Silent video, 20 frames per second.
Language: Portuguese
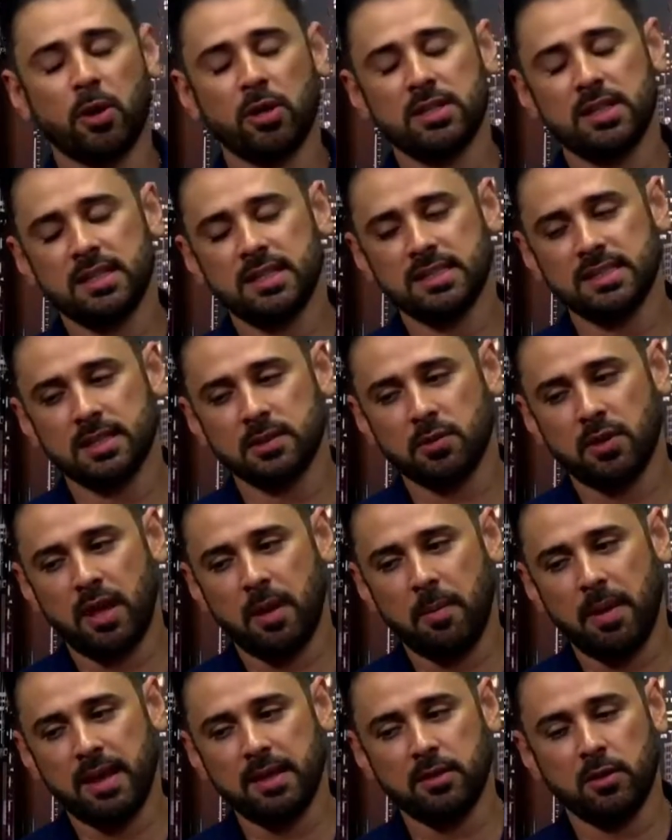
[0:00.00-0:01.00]
o projeto da Santo
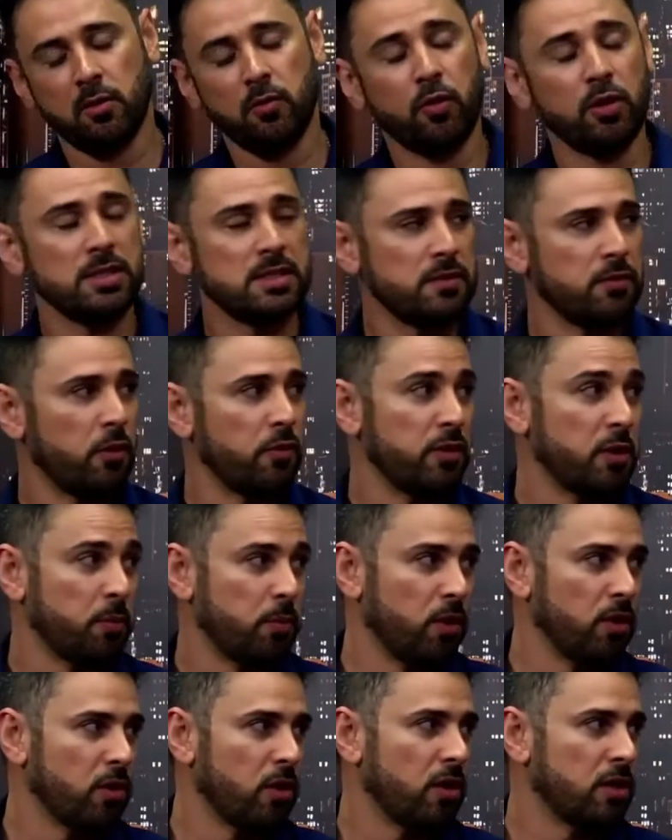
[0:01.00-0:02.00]
Remédio não foi desenvolvido
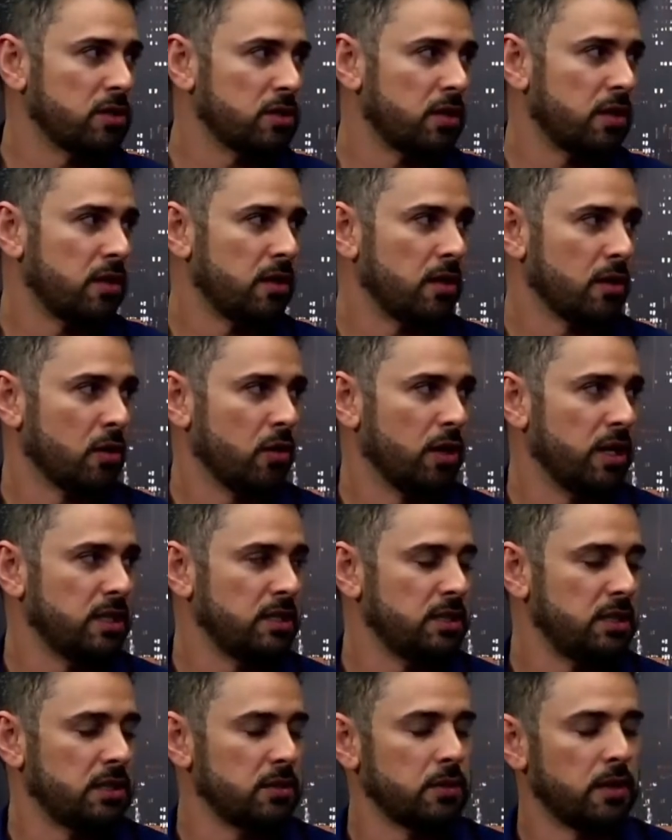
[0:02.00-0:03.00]
por nós, só uhum.
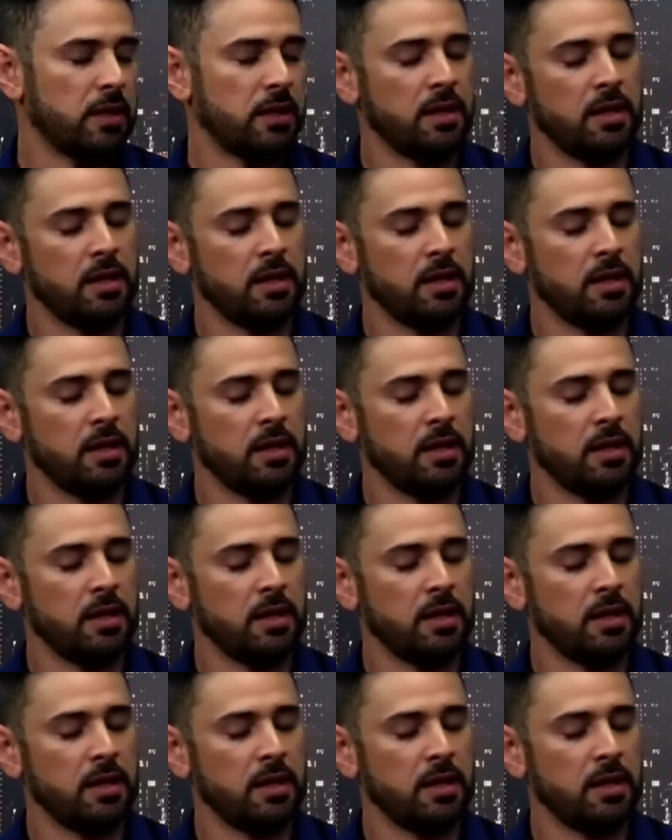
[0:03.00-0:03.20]
corrigindo,